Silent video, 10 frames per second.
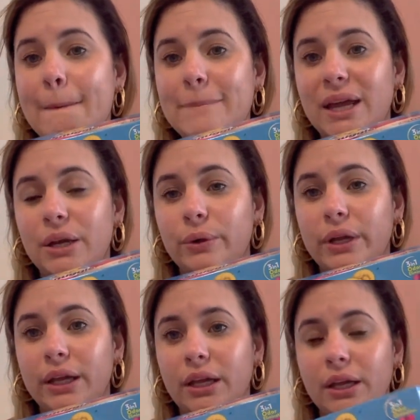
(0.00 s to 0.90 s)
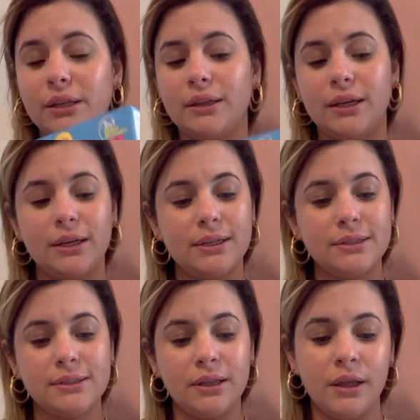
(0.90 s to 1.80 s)
Pero en
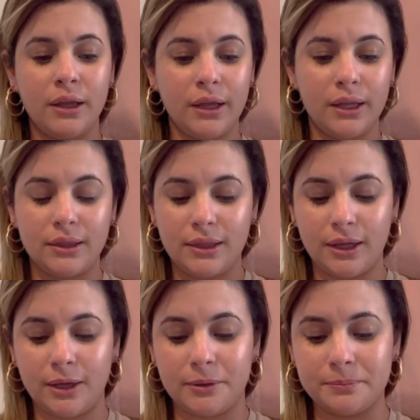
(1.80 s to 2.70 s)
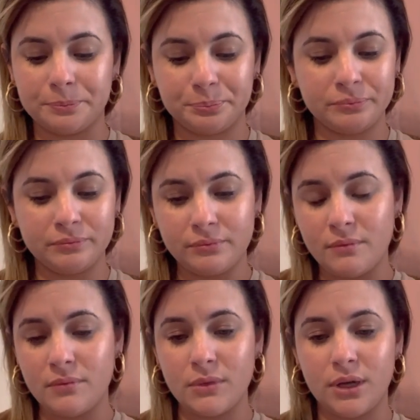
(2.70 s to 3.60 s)
estas, este,
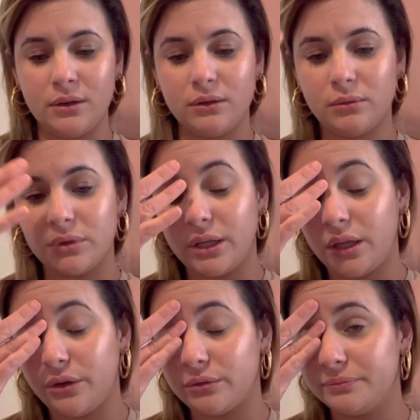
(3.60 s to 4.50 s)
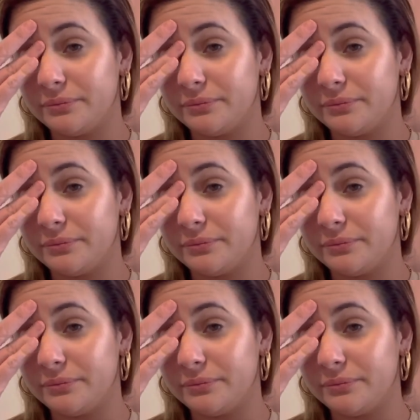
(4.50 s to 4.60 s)
¿cómo le digo?